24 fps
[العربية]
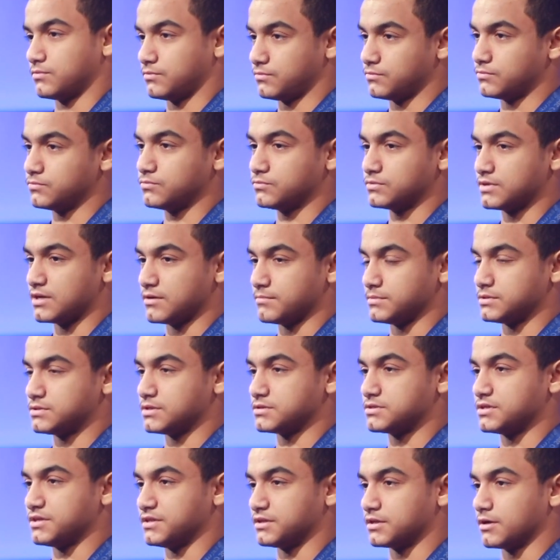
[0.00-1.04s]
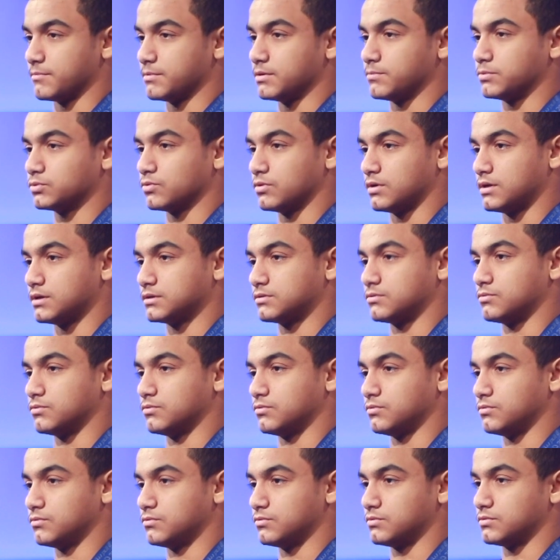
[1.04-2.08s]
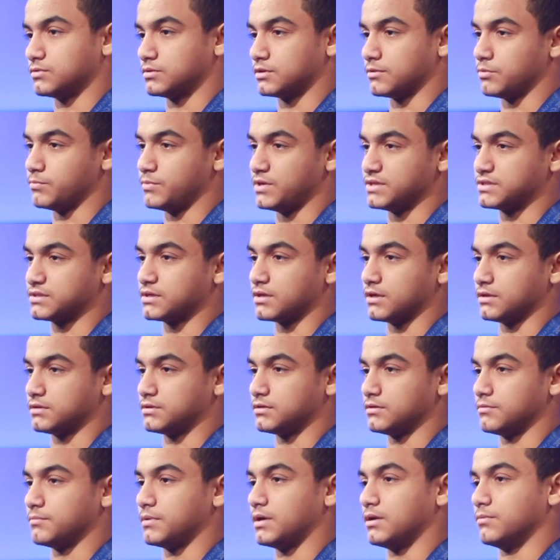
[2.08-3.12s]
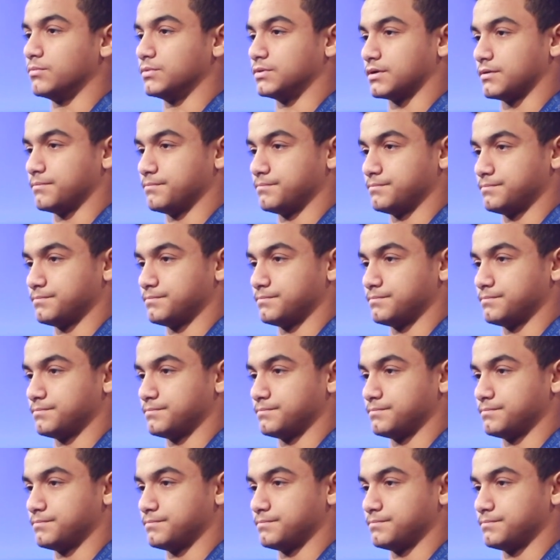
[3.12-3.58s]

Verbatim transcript: ودائما يشجعني قبل البطولات وقبل المعسكرات مع المنتخب